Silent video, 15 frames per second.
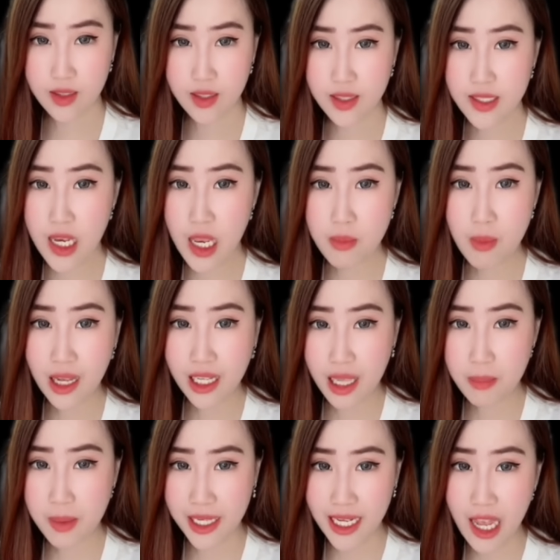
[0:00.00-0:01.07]
Dan bahkan
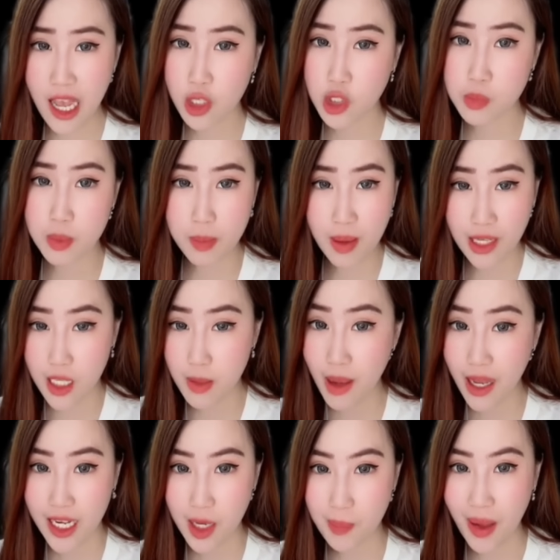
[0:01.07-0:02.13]
mereka harus berbagi
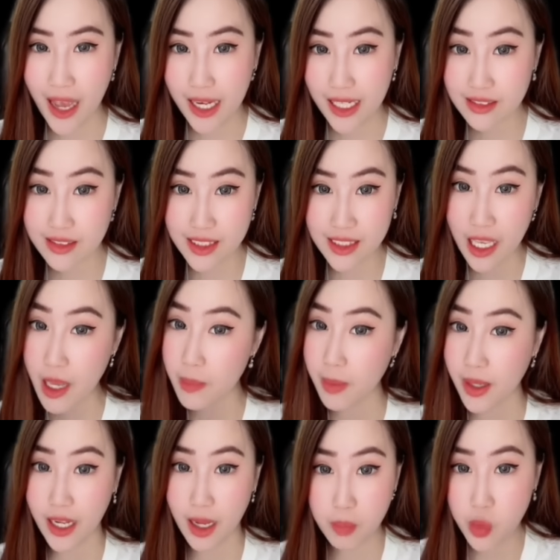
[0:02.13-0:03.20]
makanan-makanan sisa yang
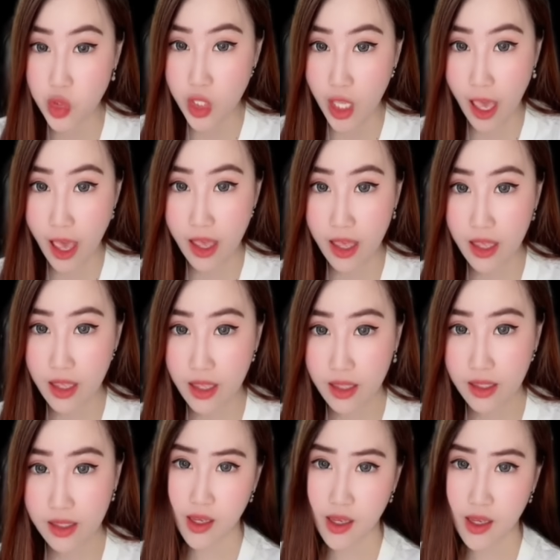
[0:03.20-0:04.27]
mereka punya.
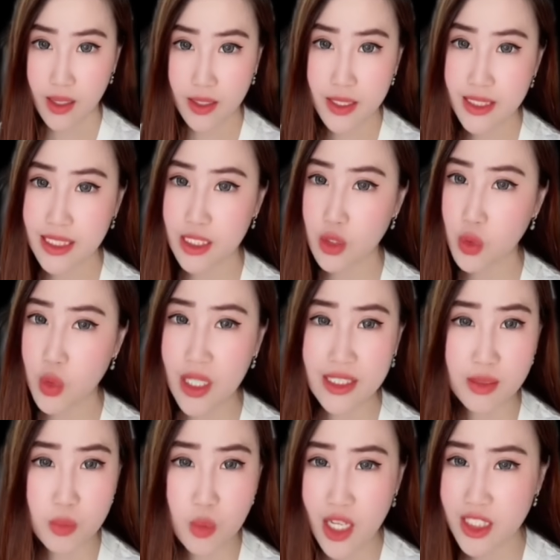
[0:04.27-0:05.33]
Di situ udah
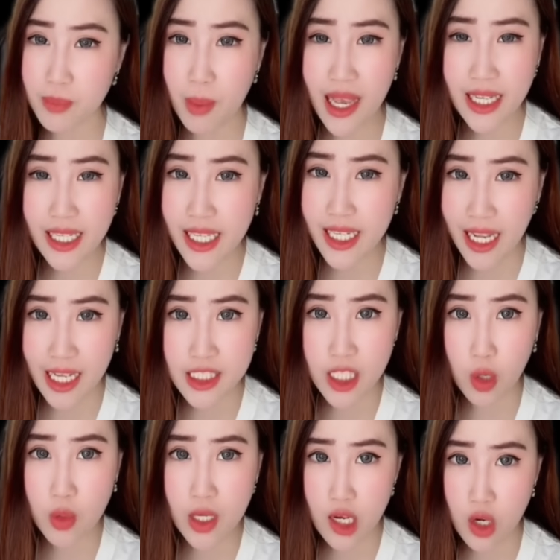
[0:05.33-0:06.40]
semua semakin
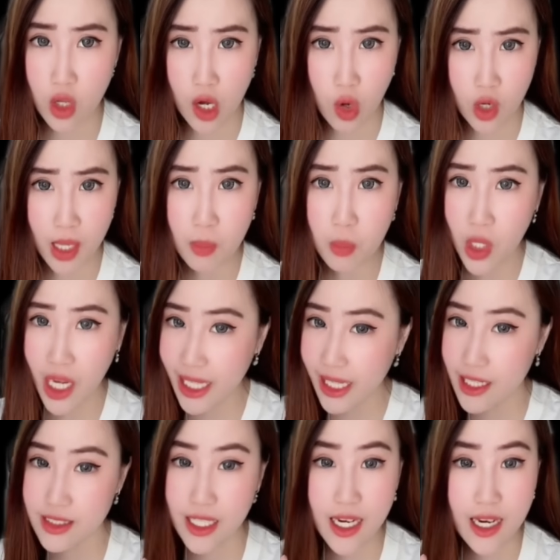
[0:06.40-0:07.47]
kacau dan orang-orang mulai nggak
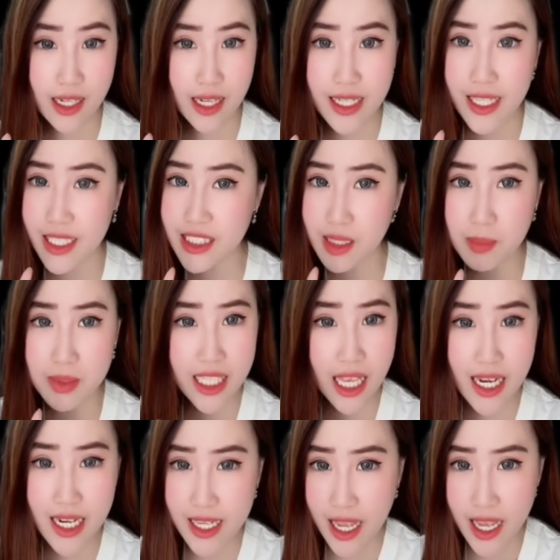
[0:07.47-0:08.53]
sadarkan diri sama
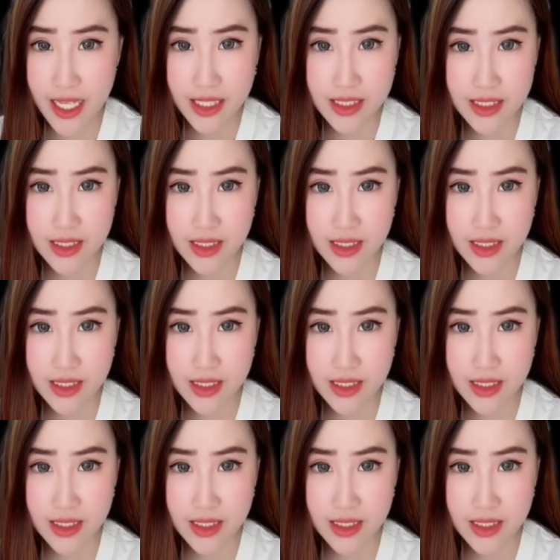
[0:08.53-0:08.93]
sekali guys.